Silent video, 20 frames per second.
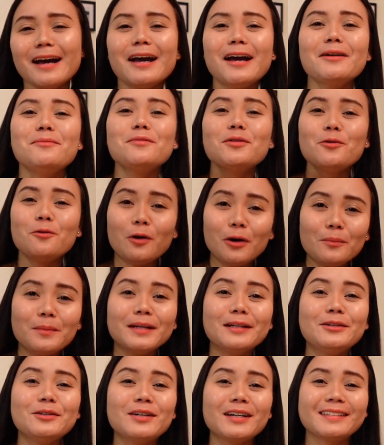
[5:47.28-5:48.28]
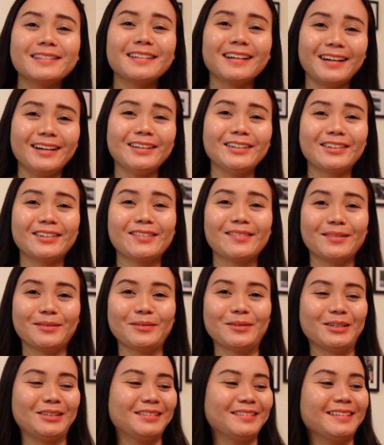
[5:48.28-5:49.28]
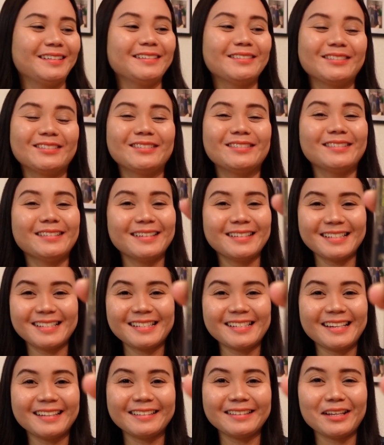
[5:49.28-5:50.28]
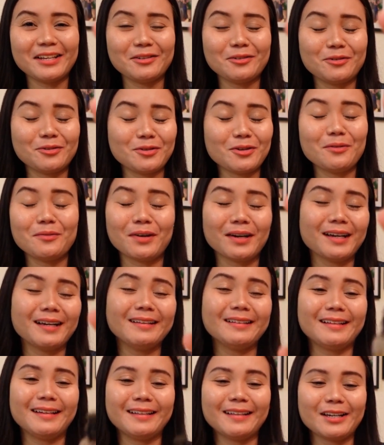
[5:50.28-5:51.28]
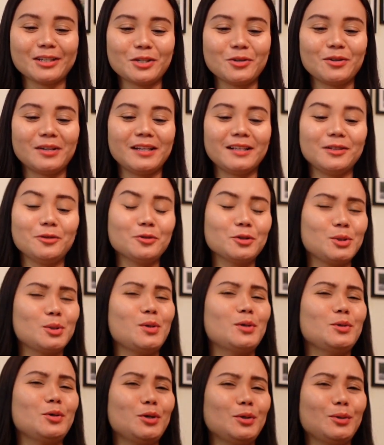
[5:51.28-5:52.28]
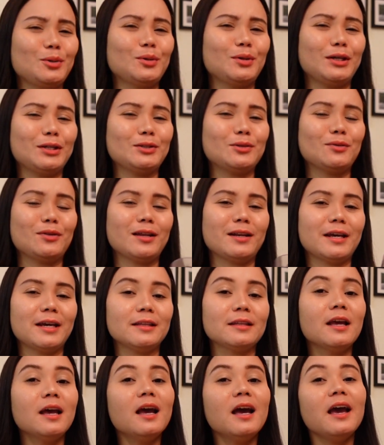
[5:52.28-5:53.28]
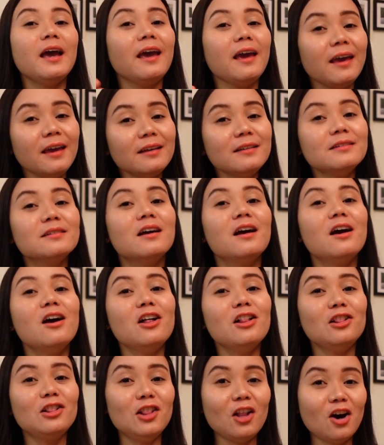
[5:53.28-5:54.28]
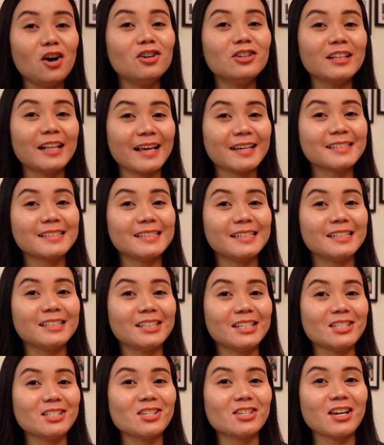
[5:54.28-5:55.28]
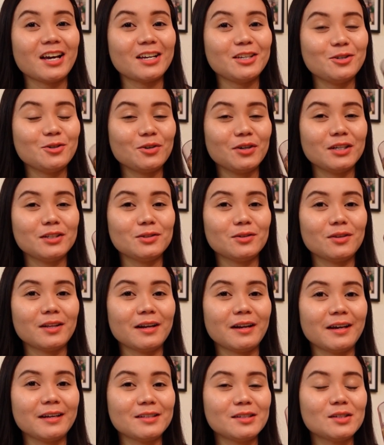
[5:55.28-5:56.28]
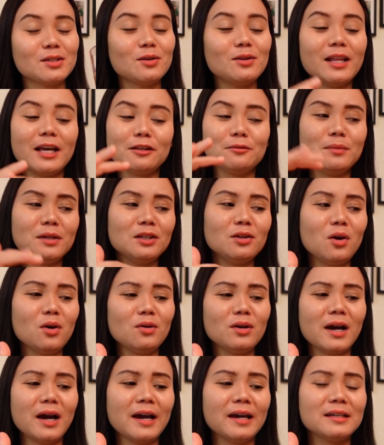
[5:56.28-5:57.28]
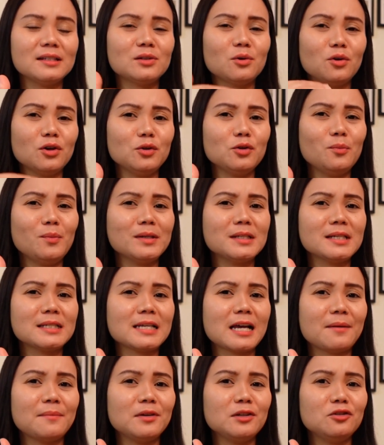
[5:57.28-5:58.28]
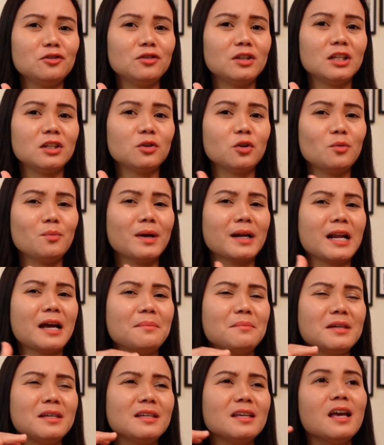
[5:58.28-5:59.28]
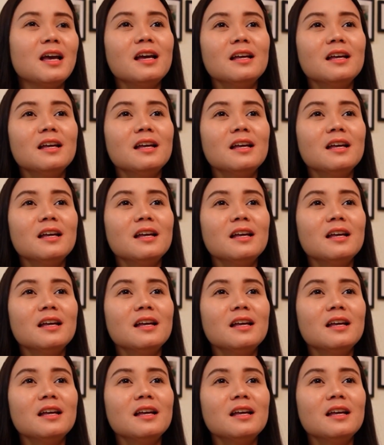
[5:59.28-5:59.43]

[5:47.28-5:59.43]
I'm the woman who can conquer the world. Itong scent na ito. Sobrang ganda actually. Nagustuhan ko itong Into the Night. And long-lasting din siya, yung Into the Night. So, let me know guys kung anong masasabi nyo dito. Maraming